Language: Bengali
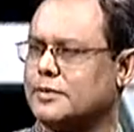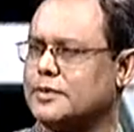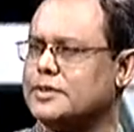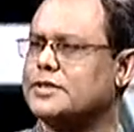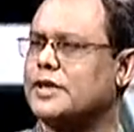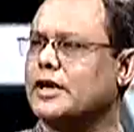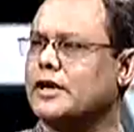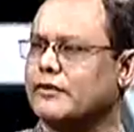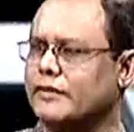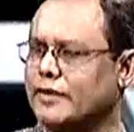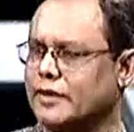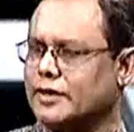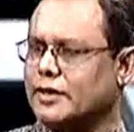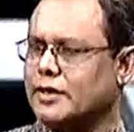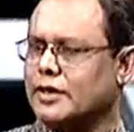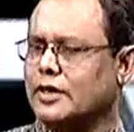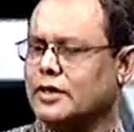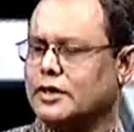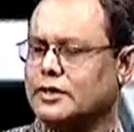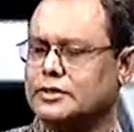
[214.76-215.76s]
ডেলিভারি
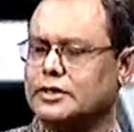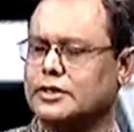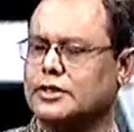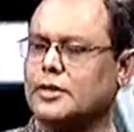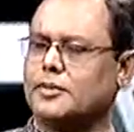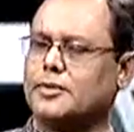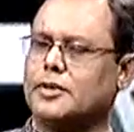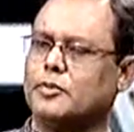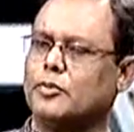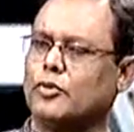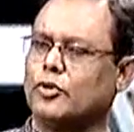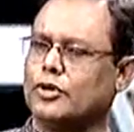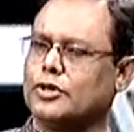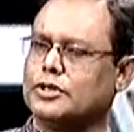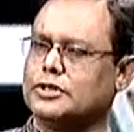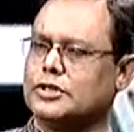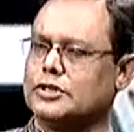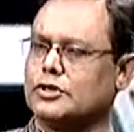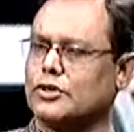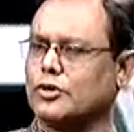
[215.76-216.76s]
যেটা আপনি বললেন যে
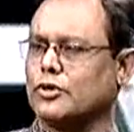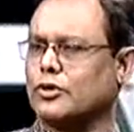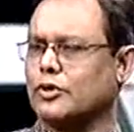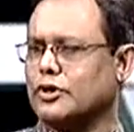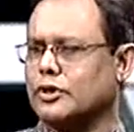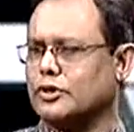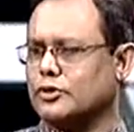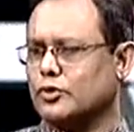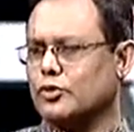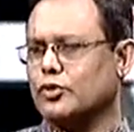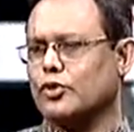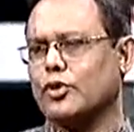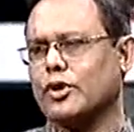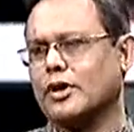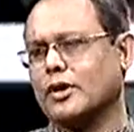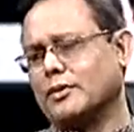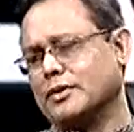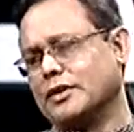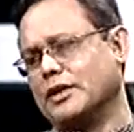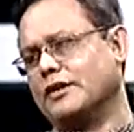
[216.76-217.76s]
জনগণের দৌড় করে
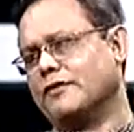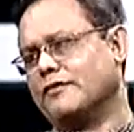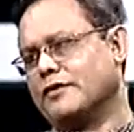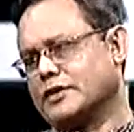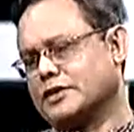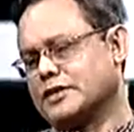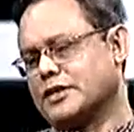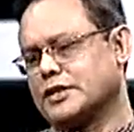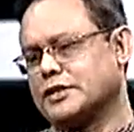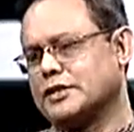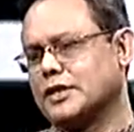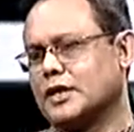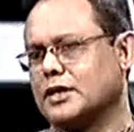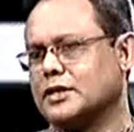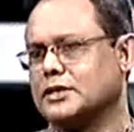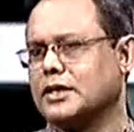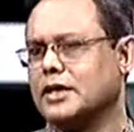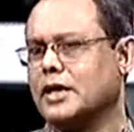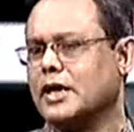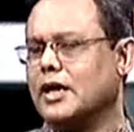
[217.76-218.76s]
আমাদের ইনফ্রাস্ট্রাকচার আছে
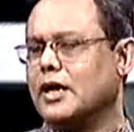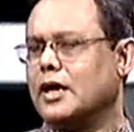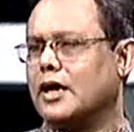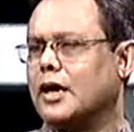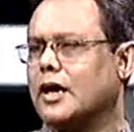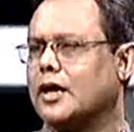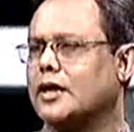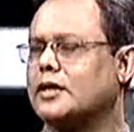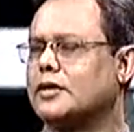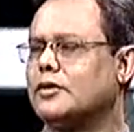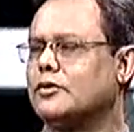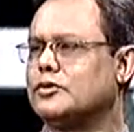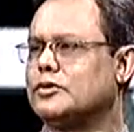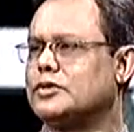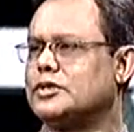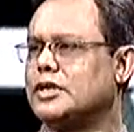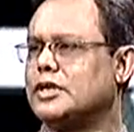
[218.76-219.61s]
আরেকটি হচ্ছে